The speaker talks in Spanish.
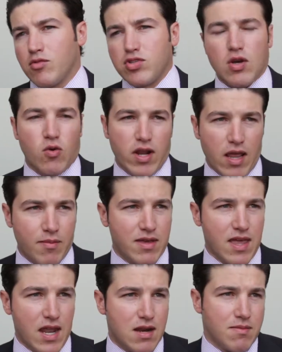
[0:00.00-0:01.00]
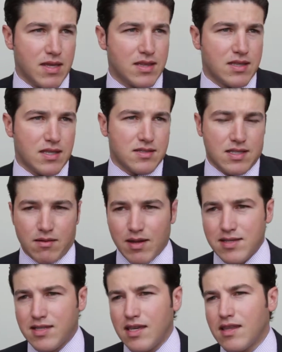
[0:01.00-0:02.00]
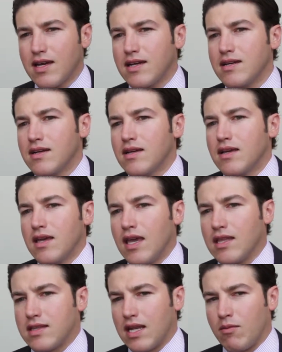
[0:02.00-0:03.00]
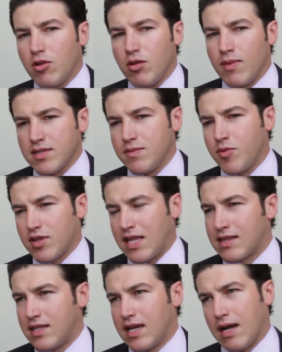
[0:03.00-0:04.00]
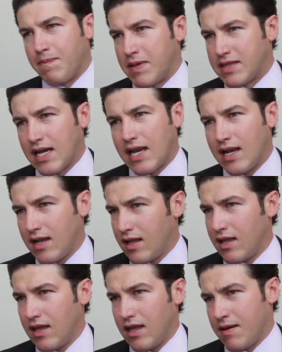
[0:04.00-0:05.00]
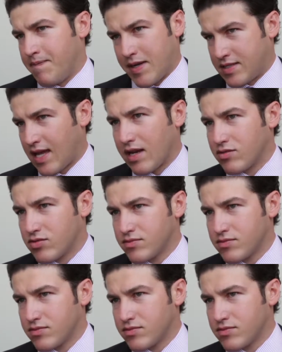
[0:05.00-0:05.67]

seguridad medianamente establecida y tenemos lo más importante, capital y empresarios.